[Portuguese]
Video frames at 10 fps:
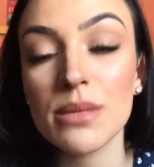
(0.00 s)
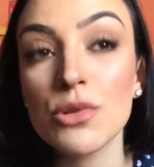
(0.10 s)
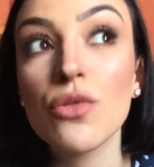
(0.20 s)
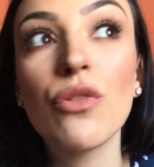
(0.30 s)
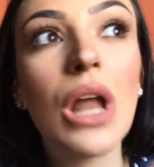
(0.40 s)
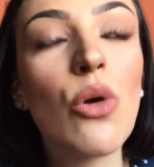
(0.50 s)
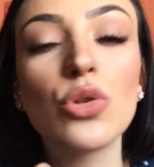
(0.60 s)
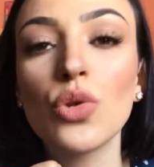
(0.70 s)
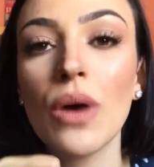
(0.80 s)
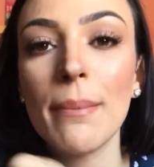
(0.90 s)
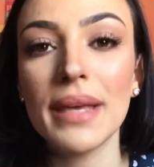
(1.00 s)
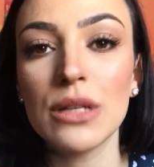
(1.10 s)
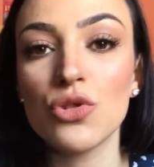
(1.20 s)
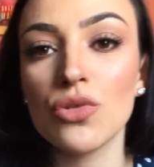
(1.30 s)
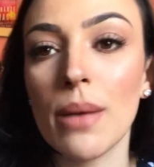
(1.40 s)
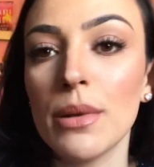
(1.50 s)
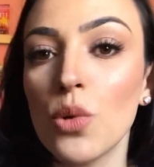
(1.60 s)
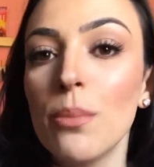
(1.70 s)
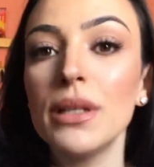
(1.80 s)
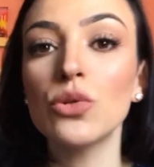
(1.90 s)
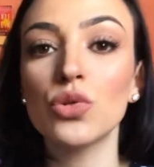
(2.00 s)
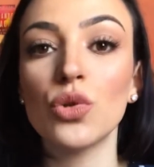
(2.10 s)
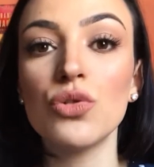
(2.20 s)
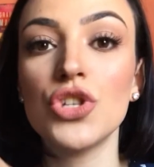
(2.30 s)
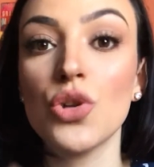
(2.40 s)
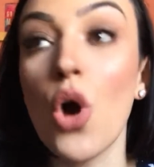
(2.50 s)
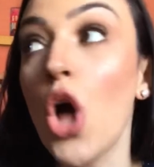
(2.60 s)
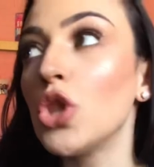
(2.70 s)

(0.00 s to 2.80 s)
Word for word: A pessoa foi lá, cortou o cabelo, tinha o cabelo comprido, cortou curtinho.